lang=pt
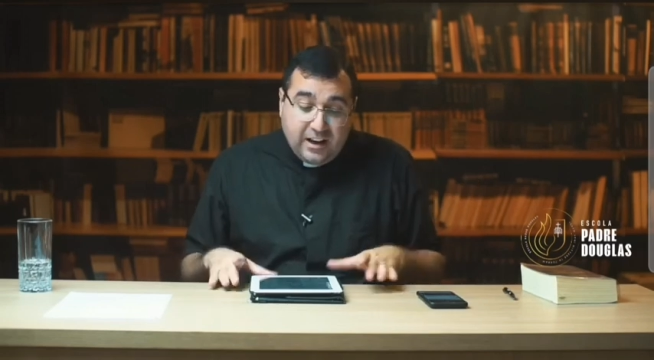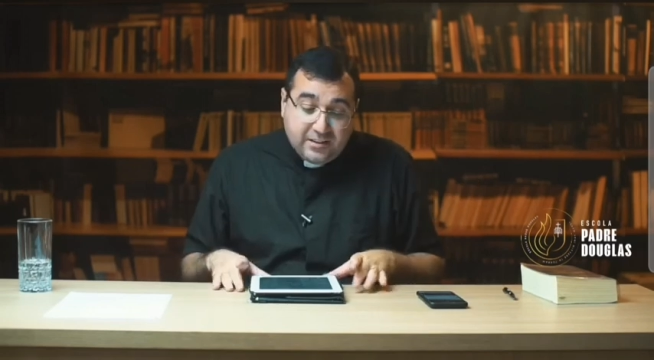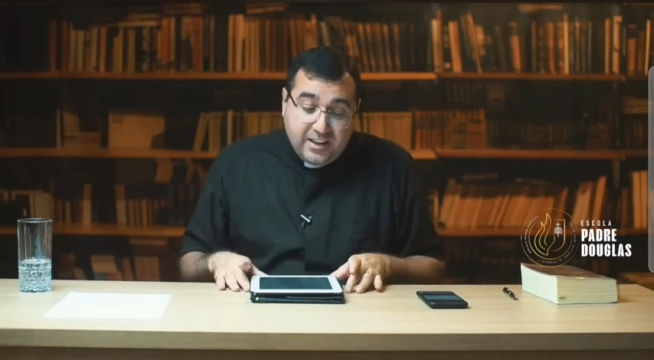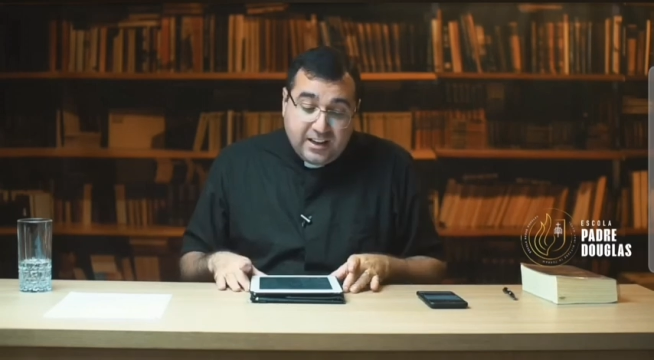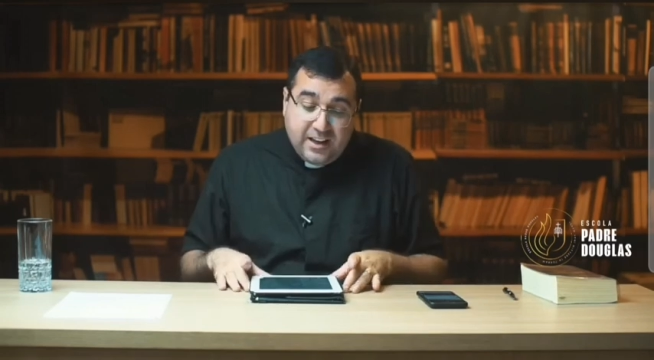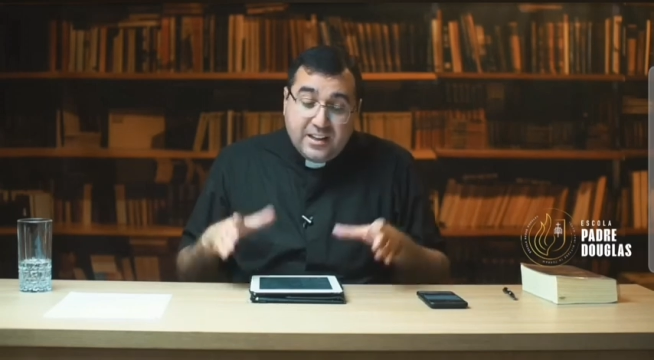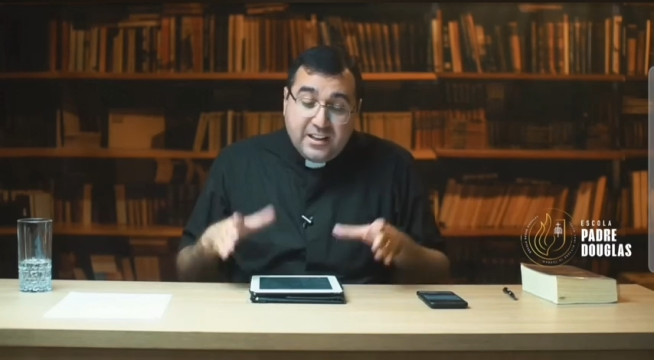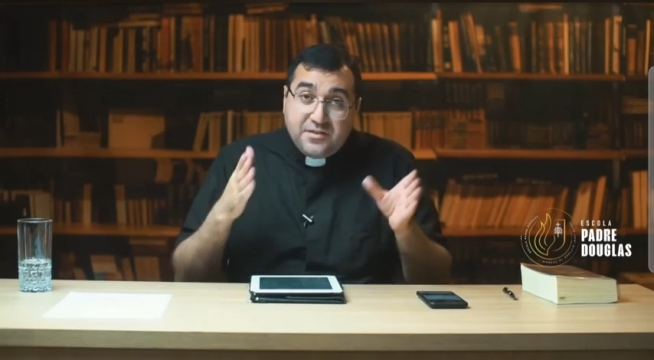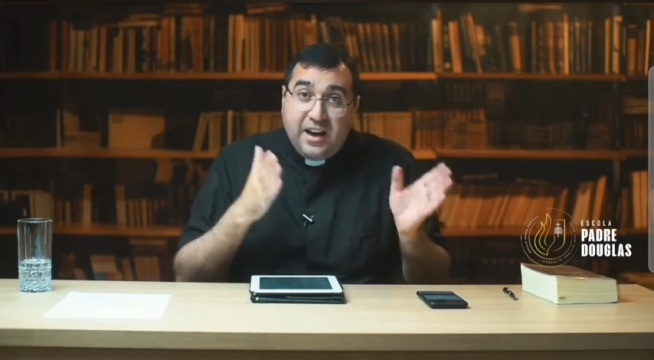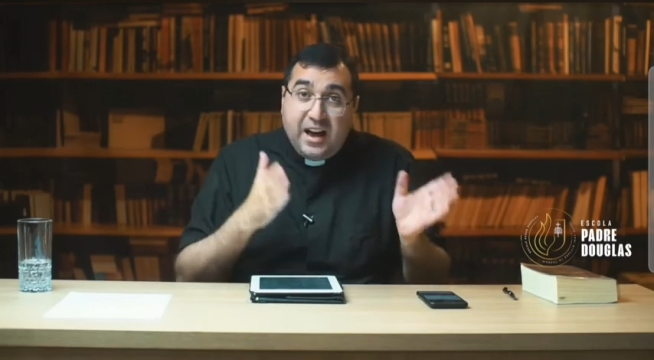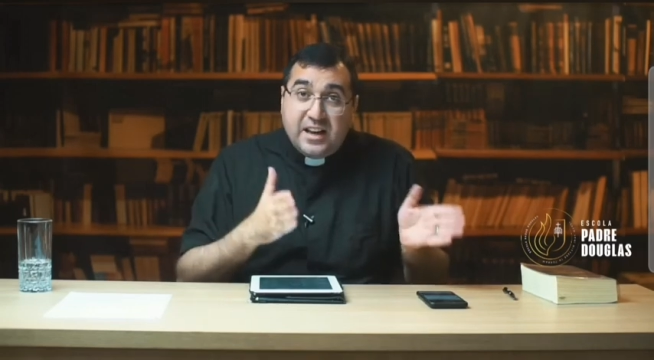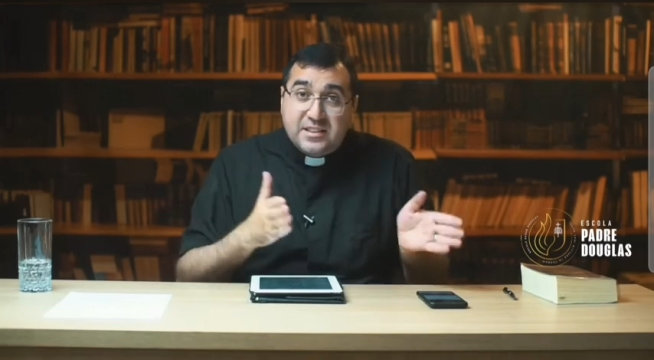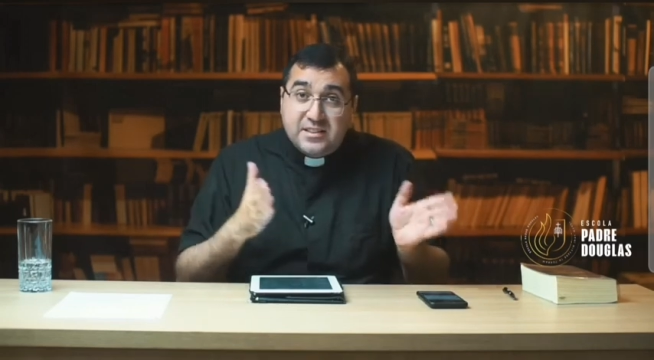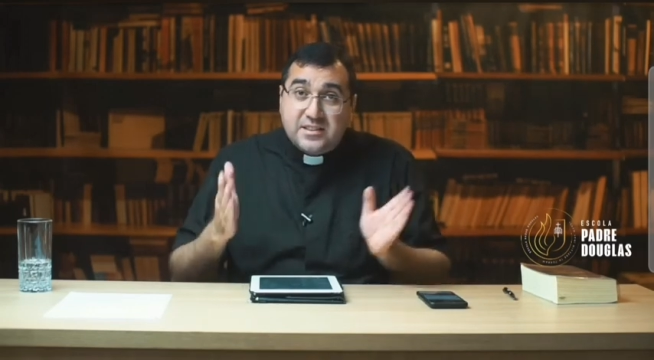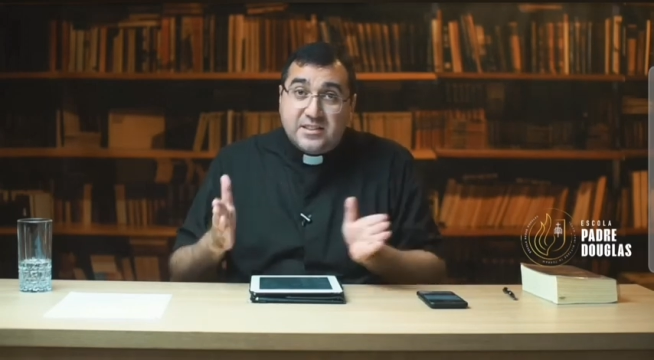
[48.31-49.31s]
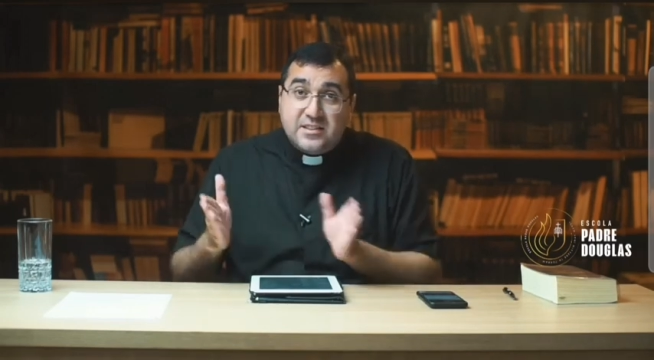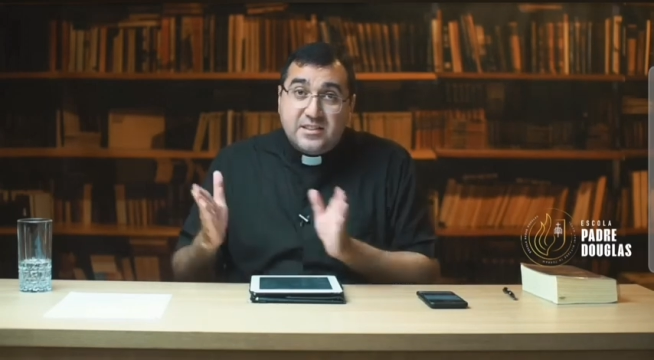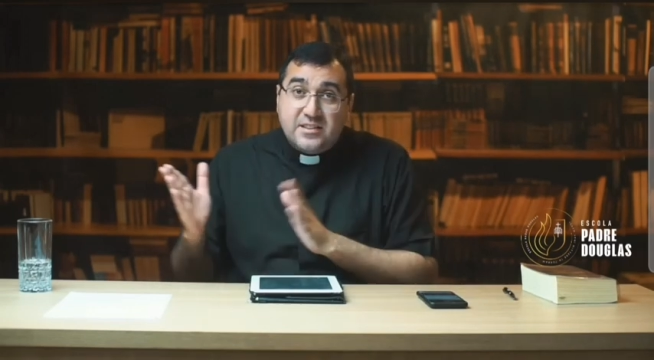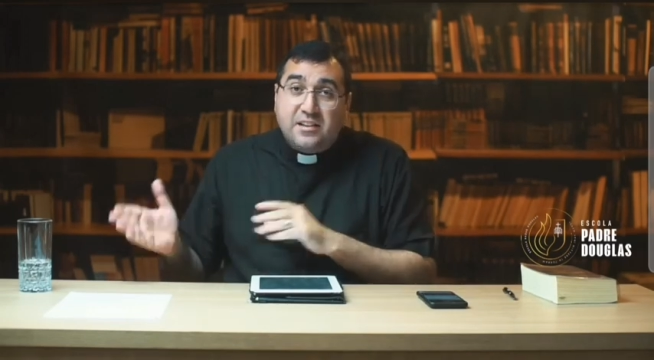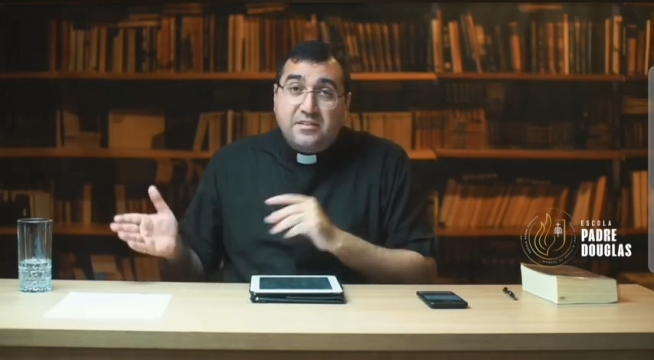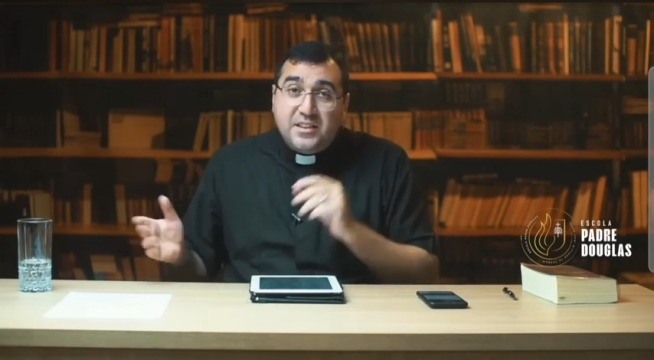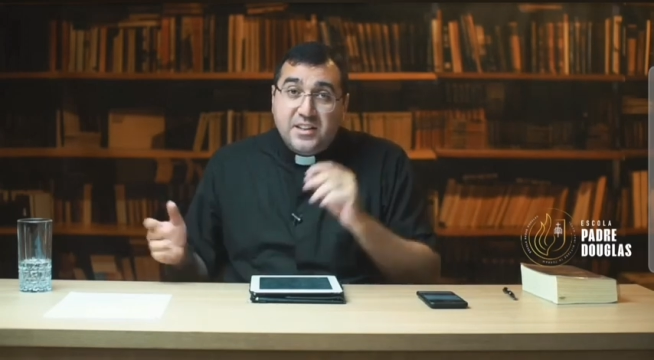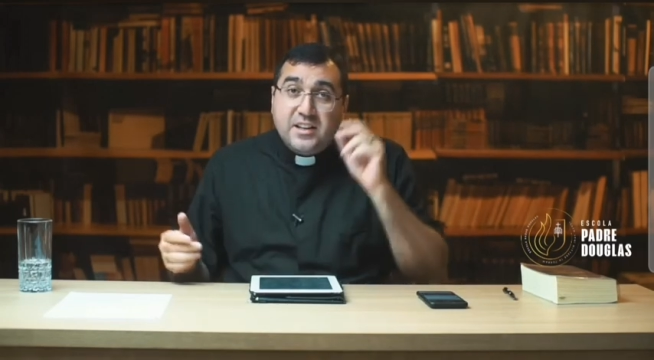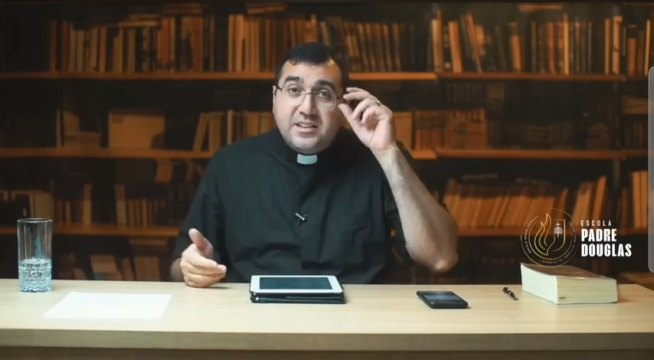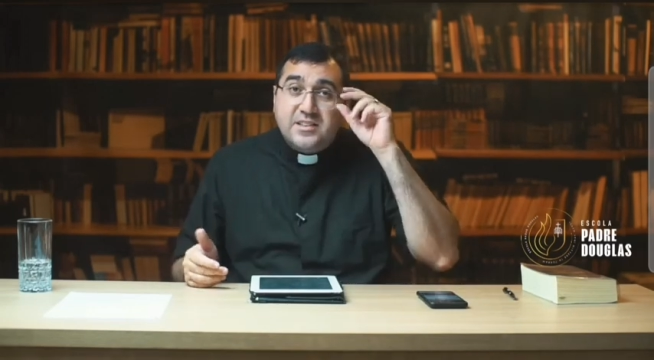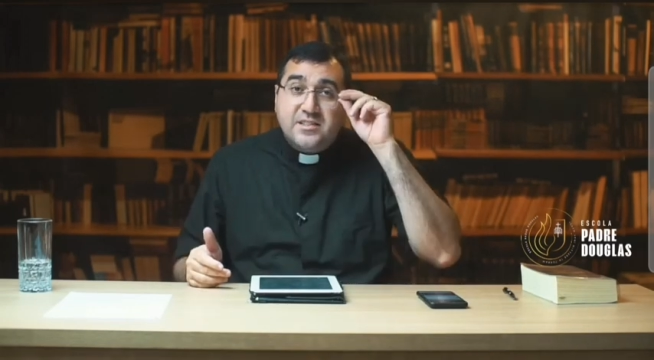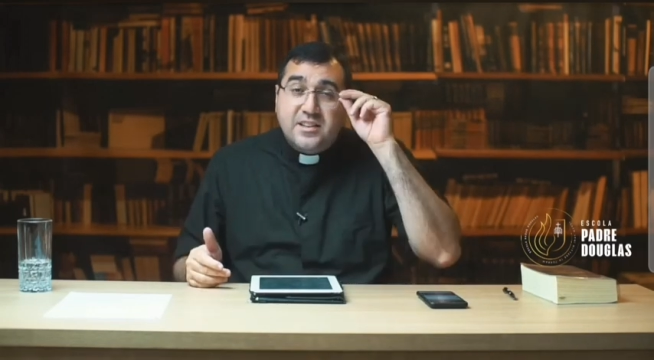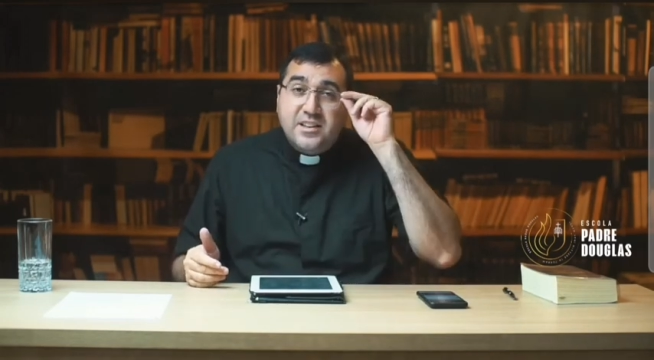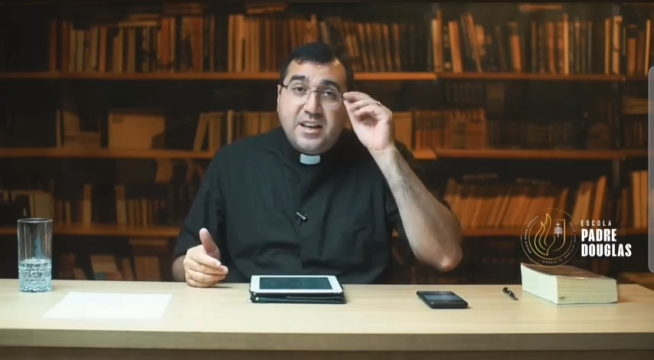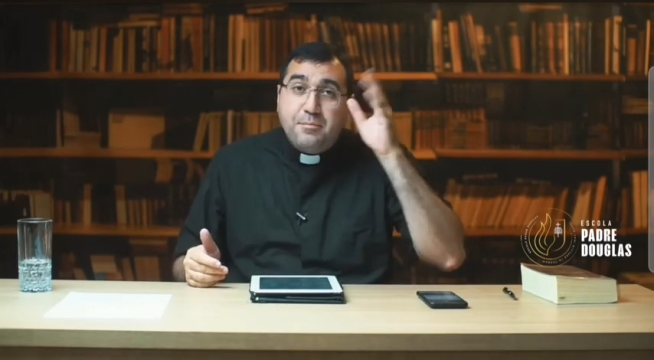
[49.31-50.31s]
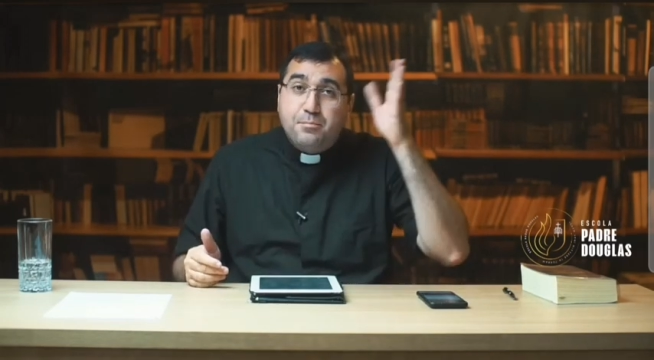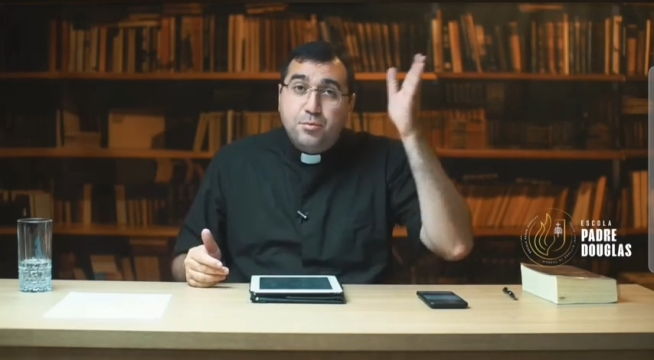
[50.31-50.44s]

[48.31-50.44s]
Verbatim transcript: daquelas fases da vida cristã, né,